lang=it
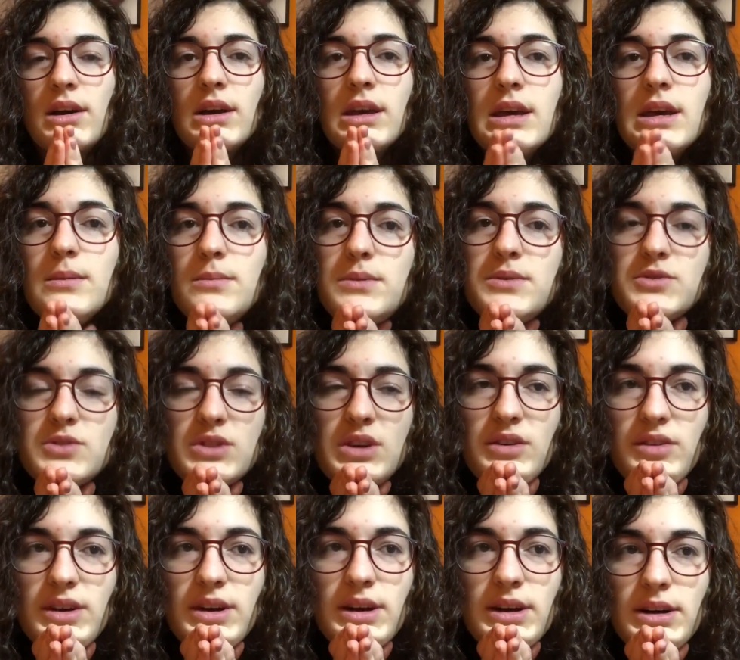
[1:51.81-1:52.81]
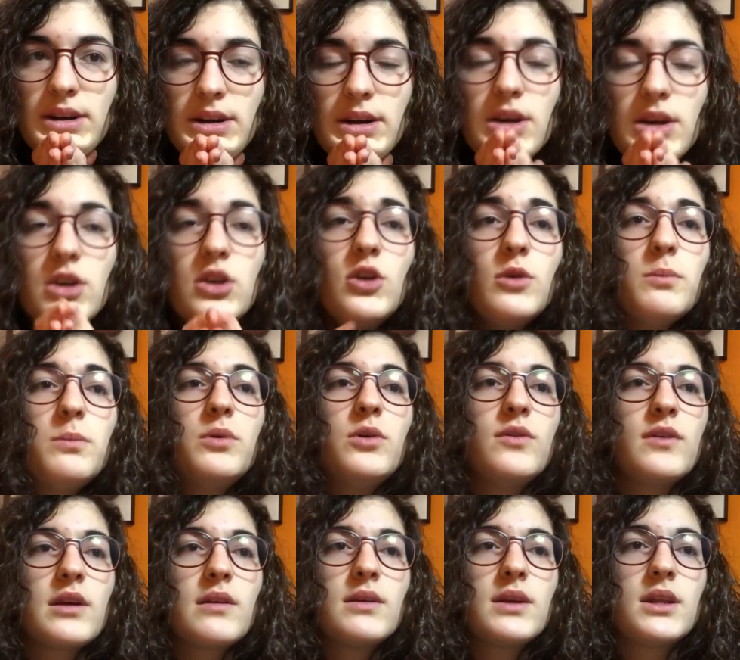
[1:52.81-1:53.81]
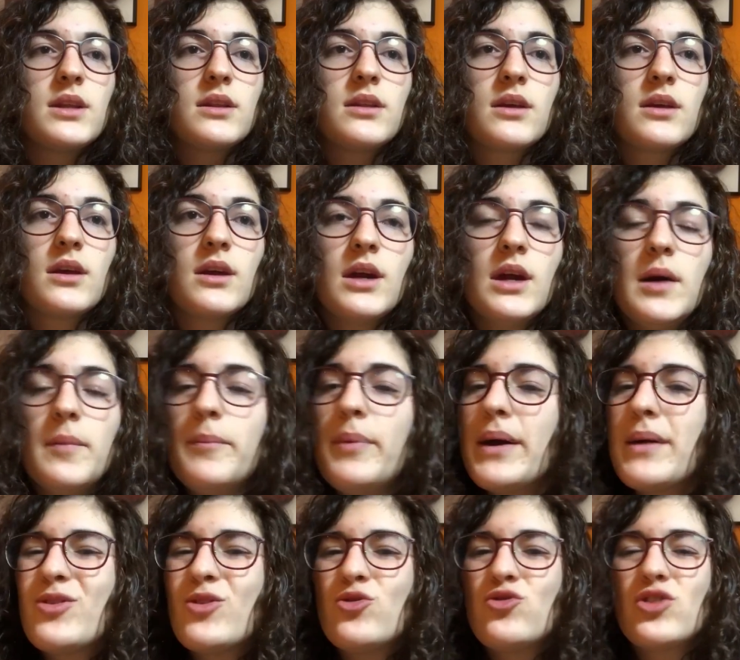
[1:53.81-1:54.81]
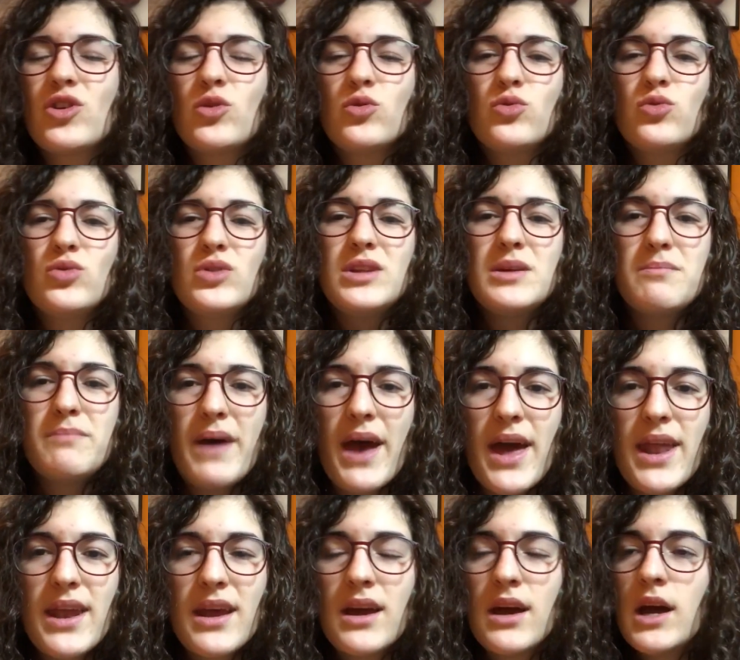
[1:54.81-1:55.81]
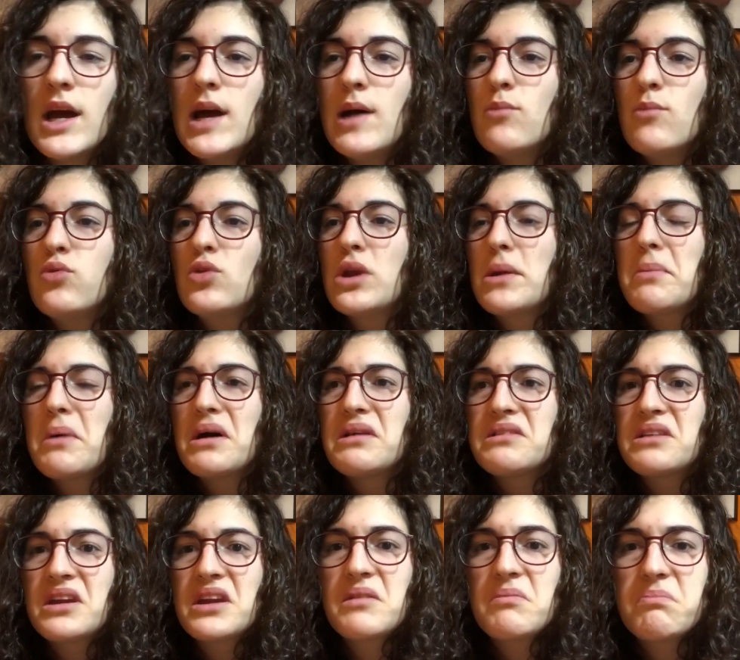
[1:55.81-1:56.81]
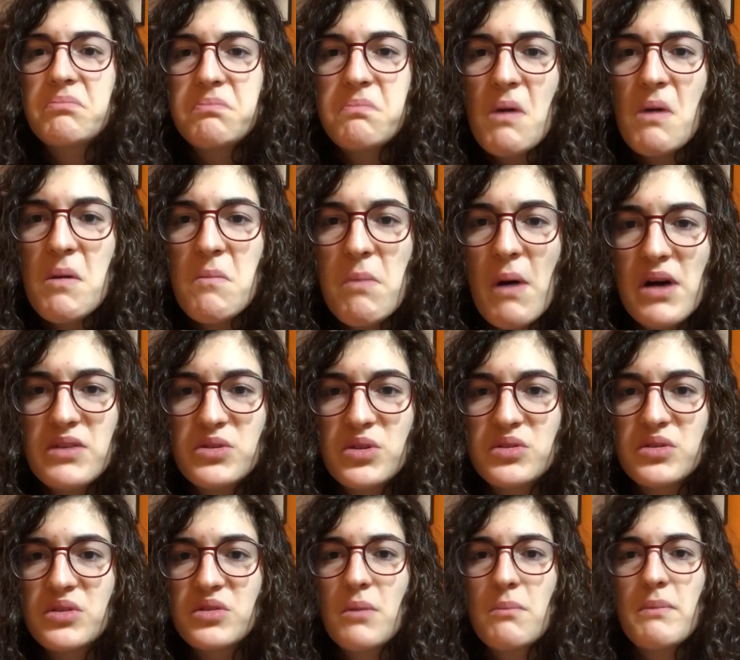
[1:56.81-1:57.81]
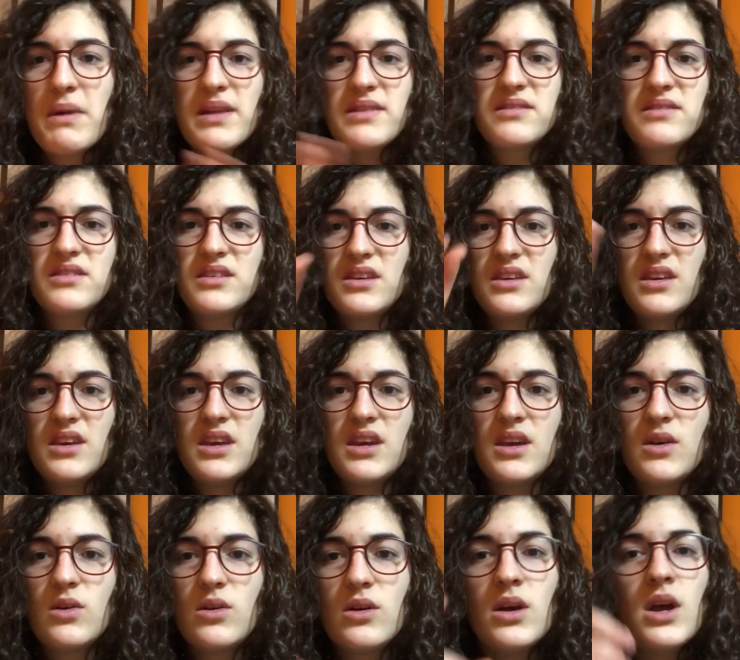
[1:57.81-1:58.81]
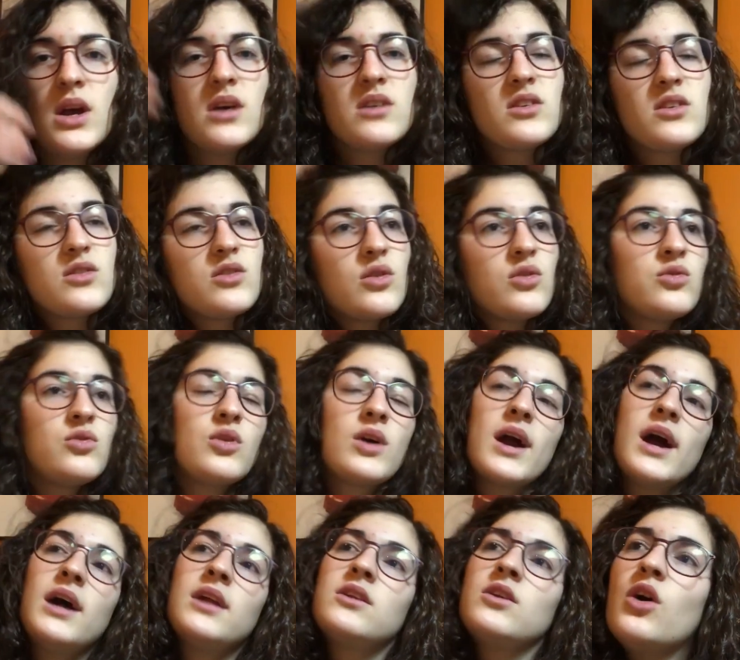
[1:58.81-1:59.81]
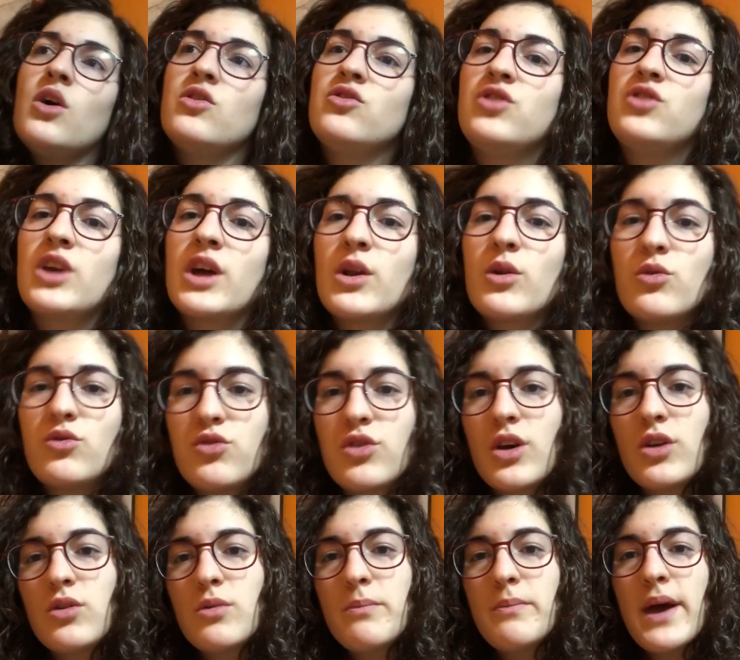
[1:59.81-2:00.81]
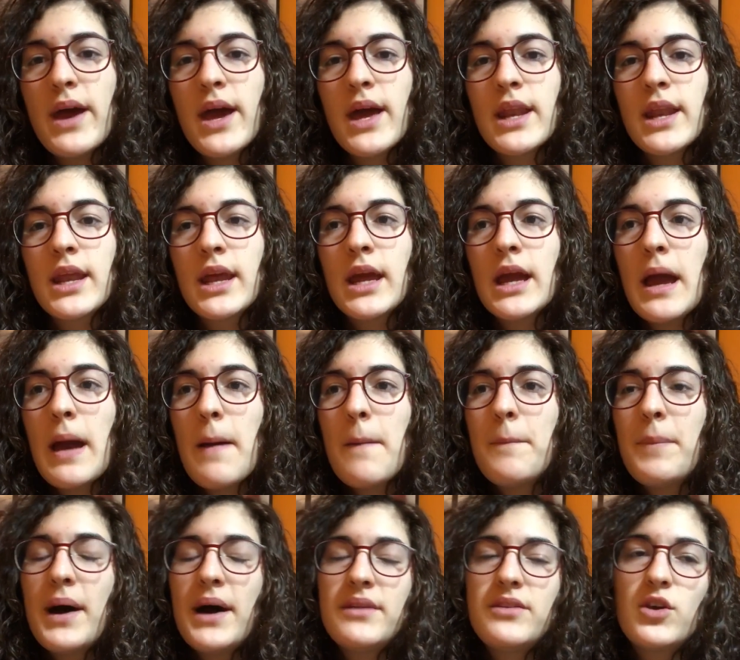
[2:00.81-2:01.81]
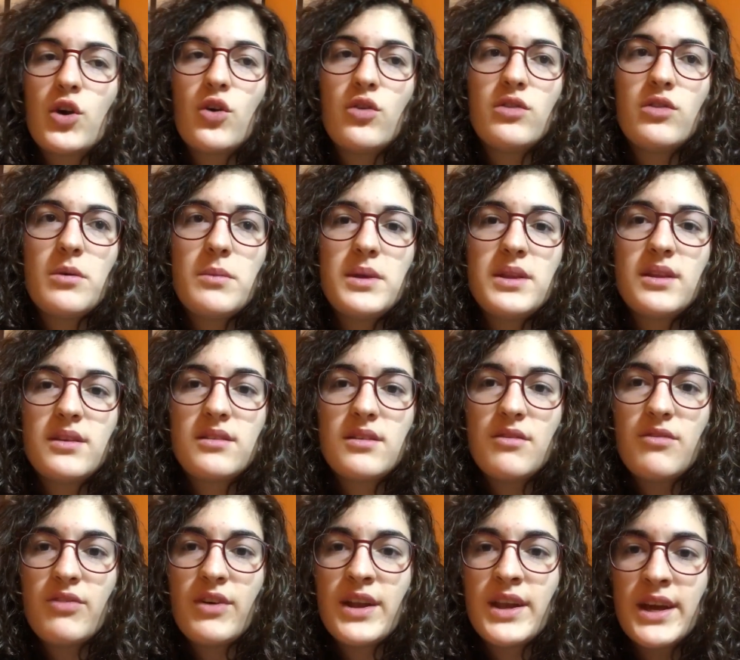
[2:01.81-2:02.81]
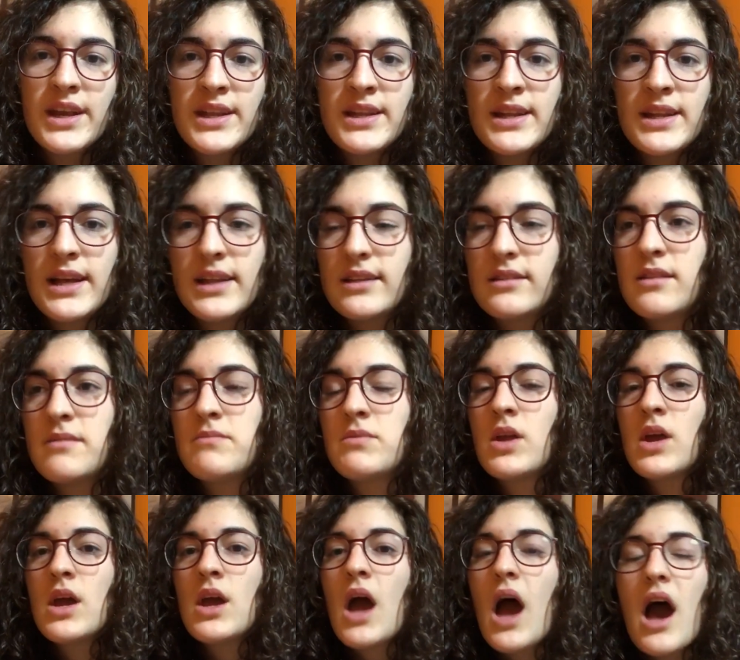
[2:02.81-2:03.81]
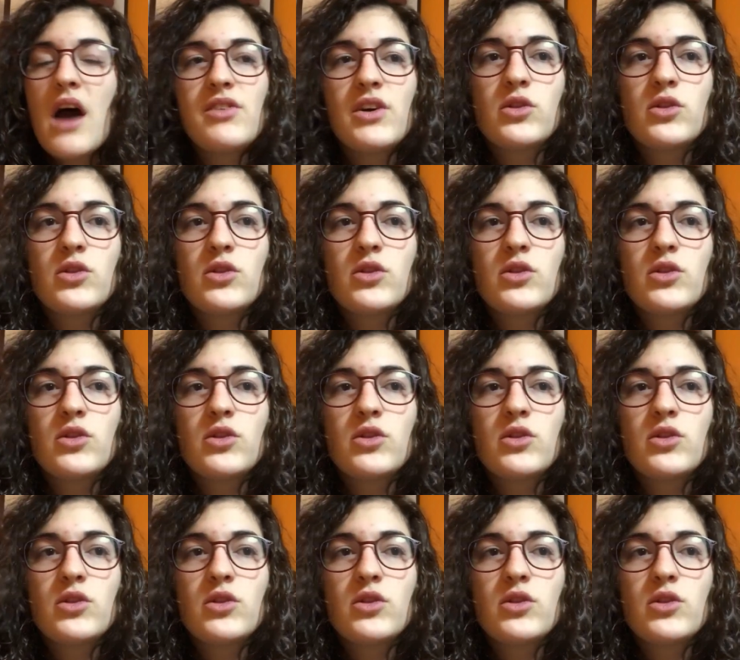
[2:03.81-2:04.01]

Che bisogna fare? Io boh veramente. Poi hanno giocato tutti bene, pure Patrick e Basso se sono mezzi, se sono drogati oggi che hanno giocato bene, Patrick ovviamente se fa una cretinata, se ha